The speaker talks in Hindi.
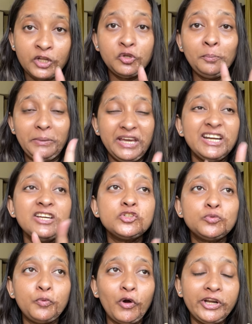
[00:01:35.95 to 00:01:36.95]
तो मेरा
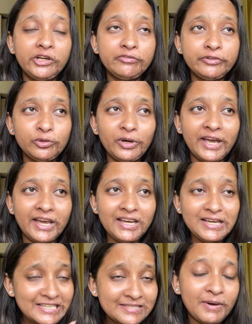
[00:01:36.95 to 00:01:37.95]
जो पॉइंट ऑफ व्यू है
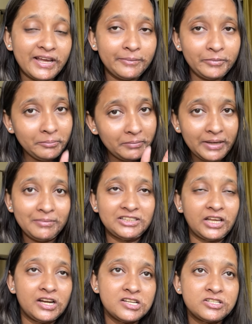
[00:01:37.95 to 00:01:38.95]
इस बारे में मैं
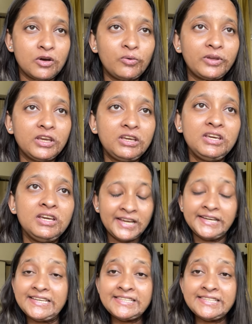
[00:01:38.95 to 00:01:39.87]
बताना चाहूंगी कि